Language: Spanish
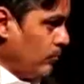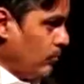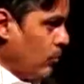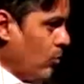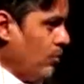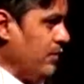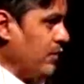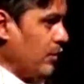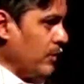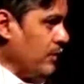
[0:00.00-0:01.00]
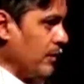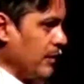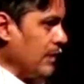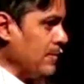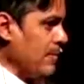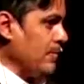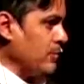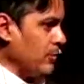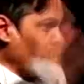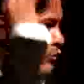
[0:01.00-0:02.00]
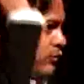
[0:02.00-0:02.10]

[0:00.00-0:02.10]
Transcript: vuelves a conectarte a la misma emoción y tu